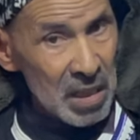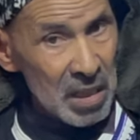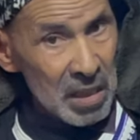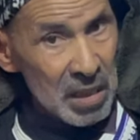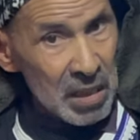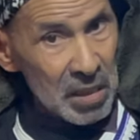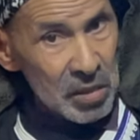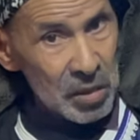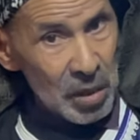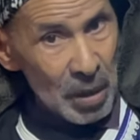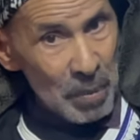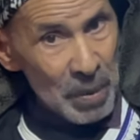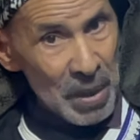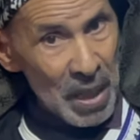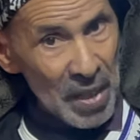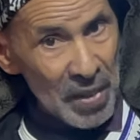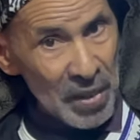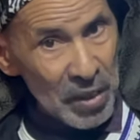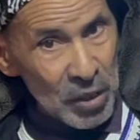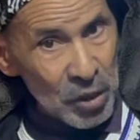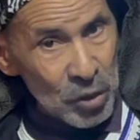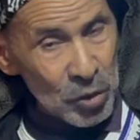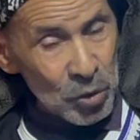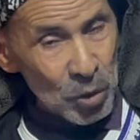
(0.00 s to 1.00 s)
كتبنا
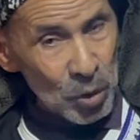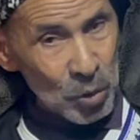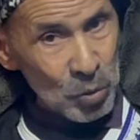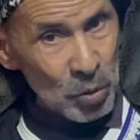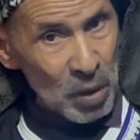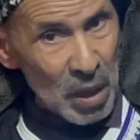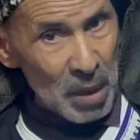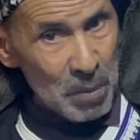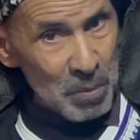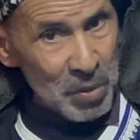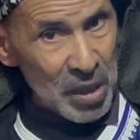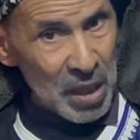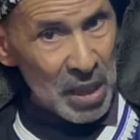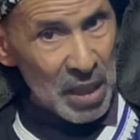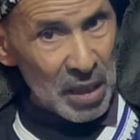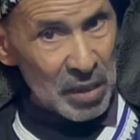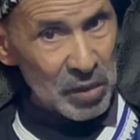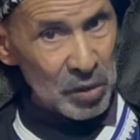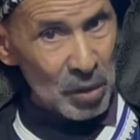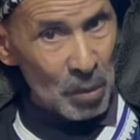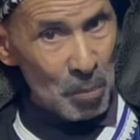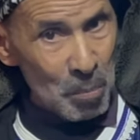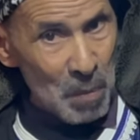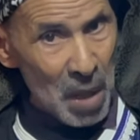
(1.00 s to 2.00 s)
هذاك التزوير مشينا
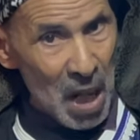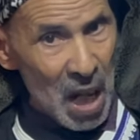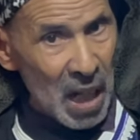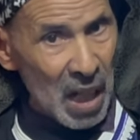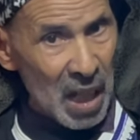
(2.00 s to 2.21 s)
نسمى